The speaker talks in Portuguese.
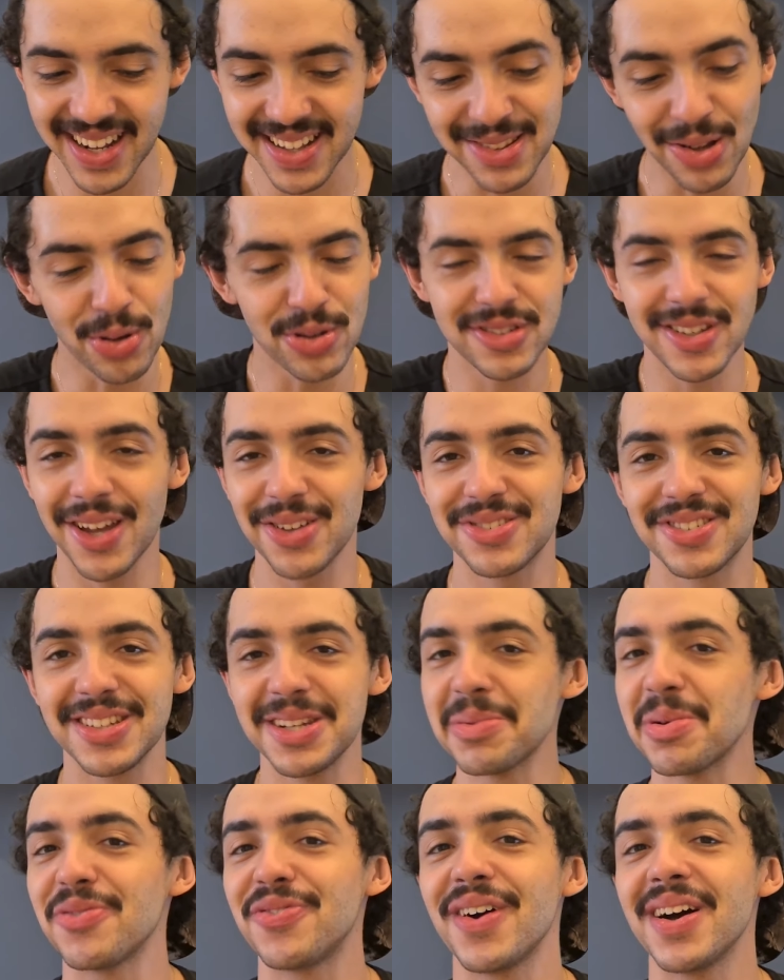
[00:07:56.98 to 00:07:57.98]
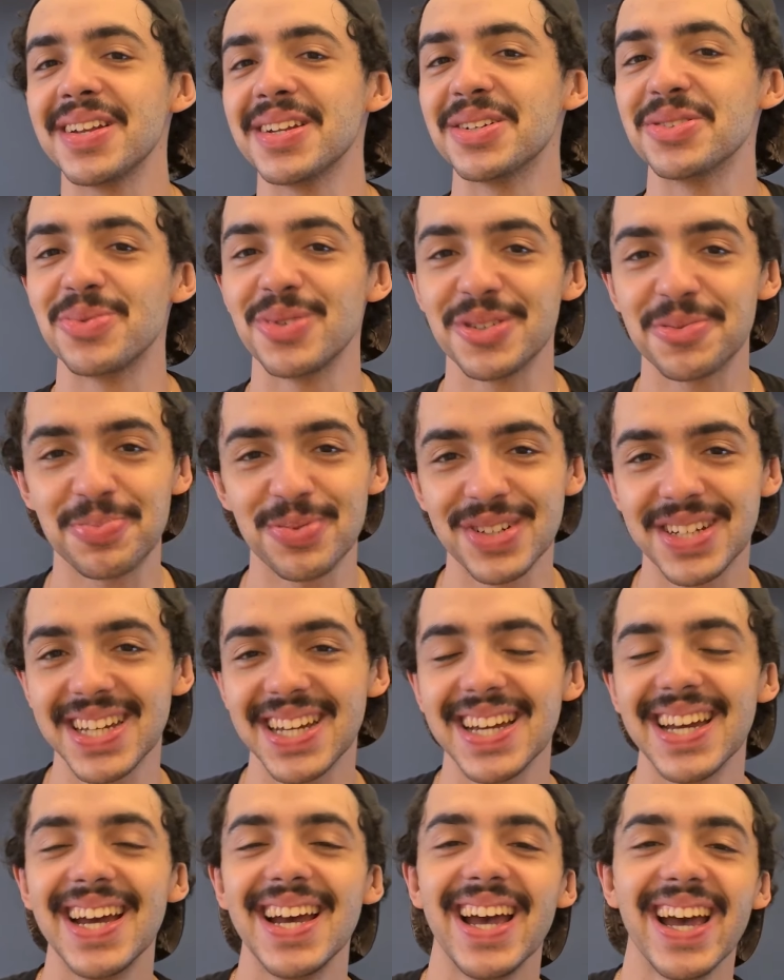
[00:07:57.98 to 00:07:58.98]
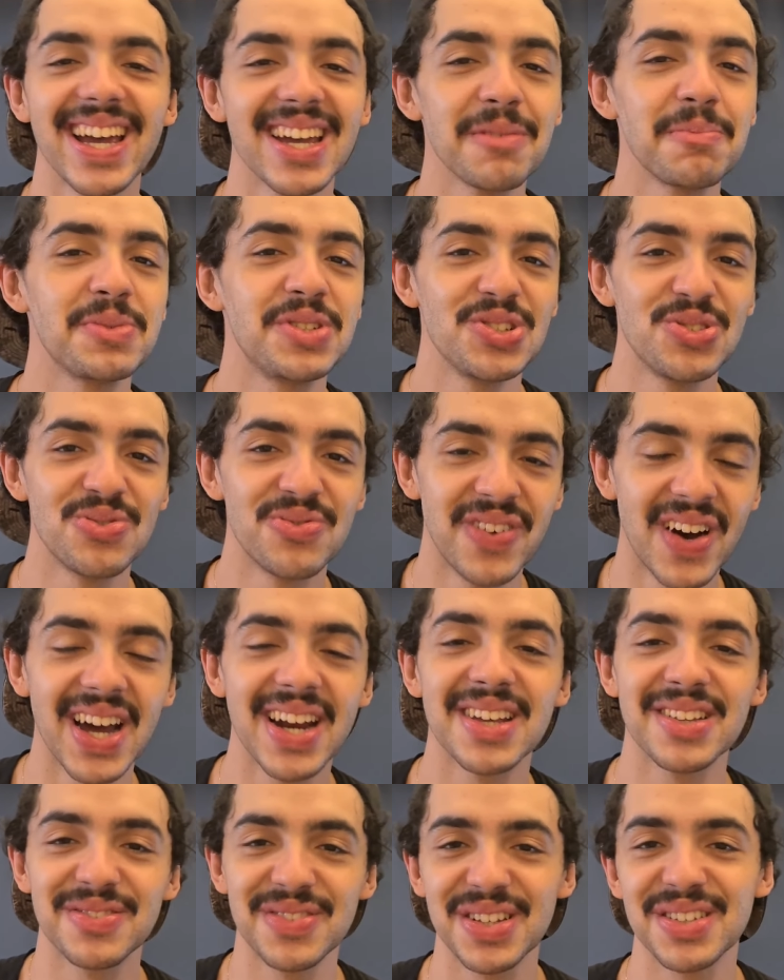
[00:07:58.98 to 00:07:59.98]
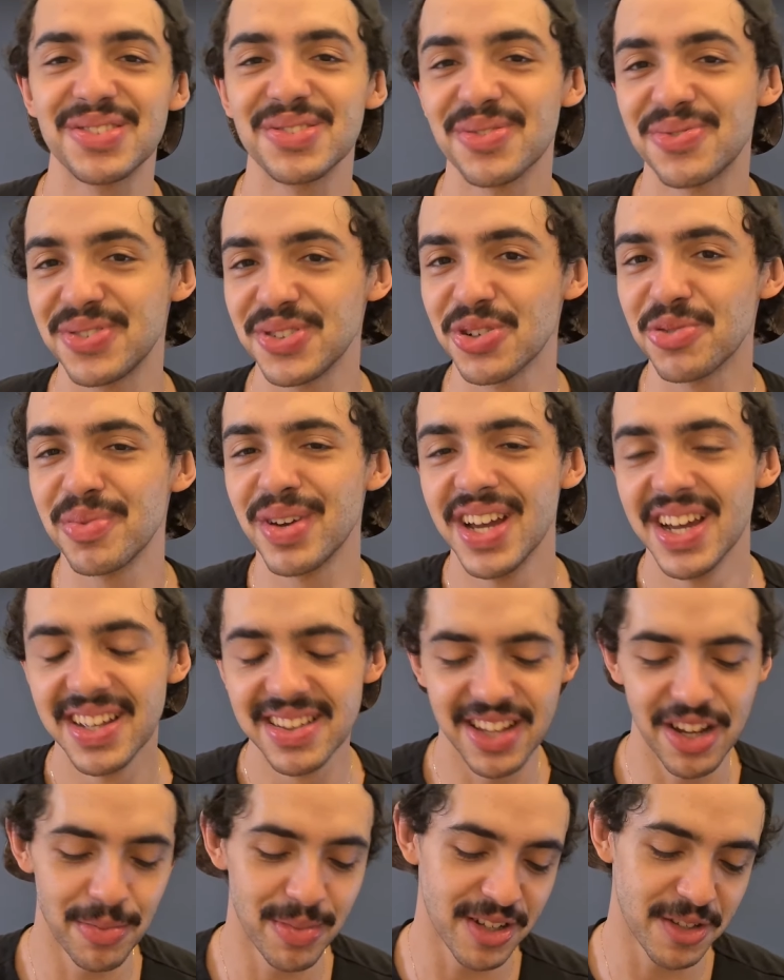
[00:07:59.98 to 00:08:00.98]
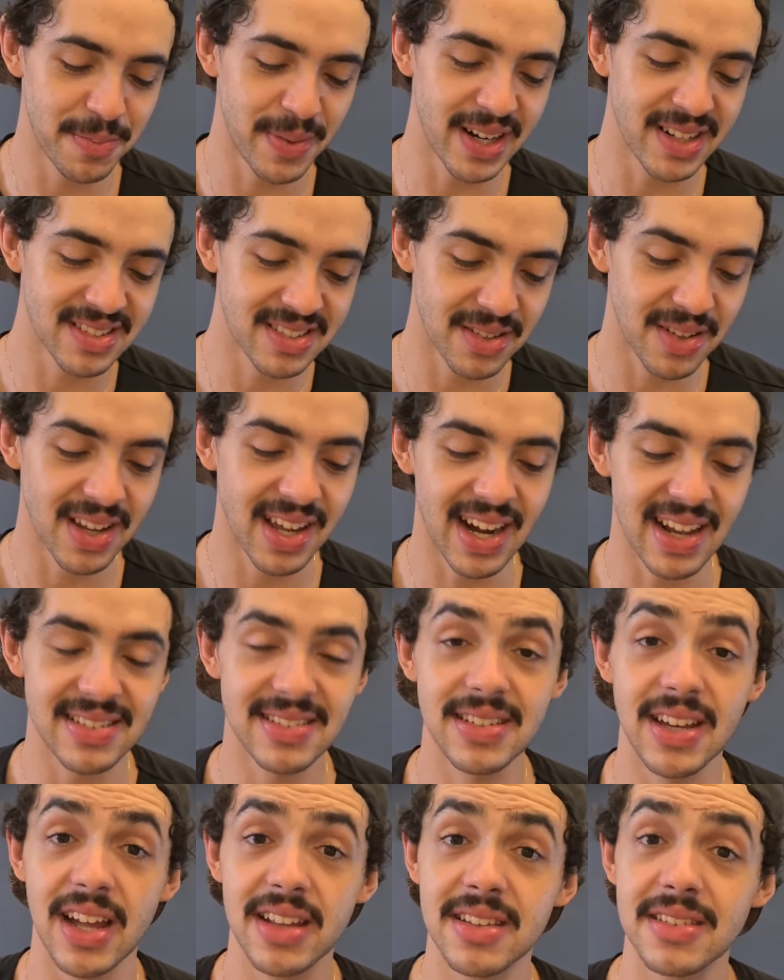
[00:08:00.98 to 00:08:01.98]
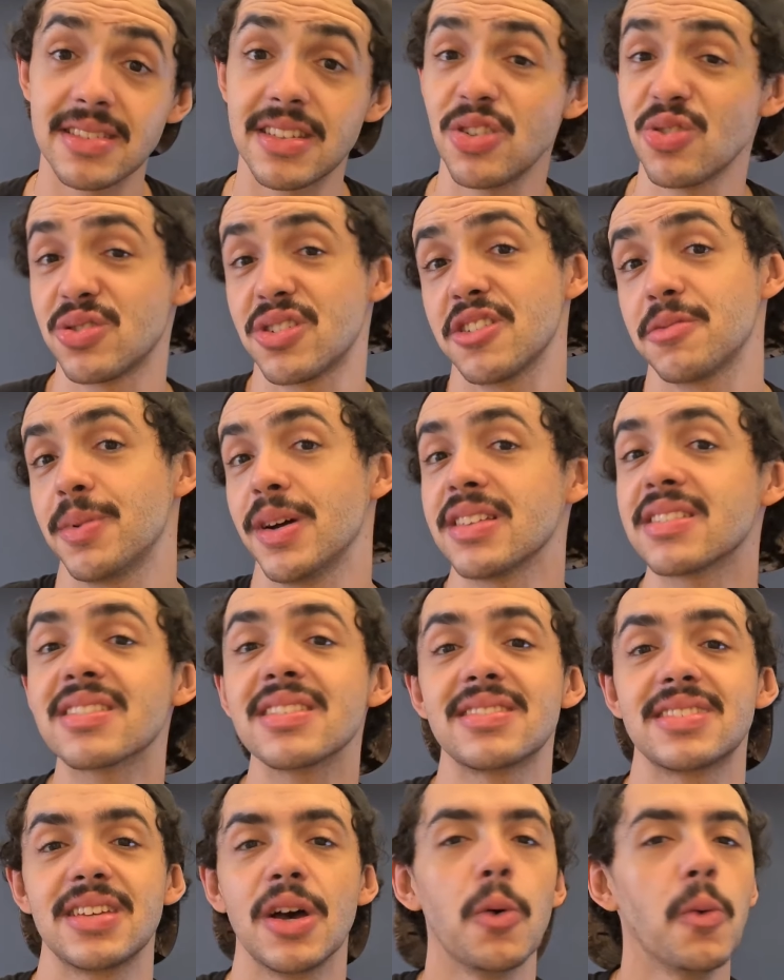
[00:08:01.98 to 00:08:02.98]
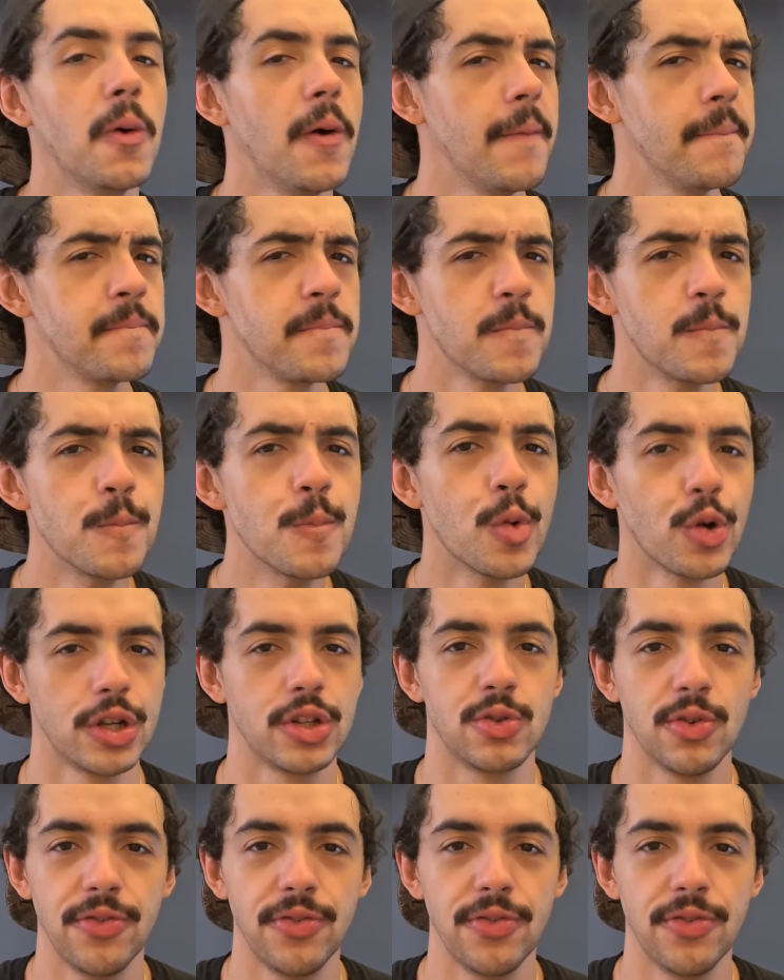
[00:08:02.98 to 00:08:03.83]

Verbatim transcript: Então eu saí do cinema falando isso porque é repetido várias vezes no filme. Tem umas partes que são engraçadas, tem outras partes que são muito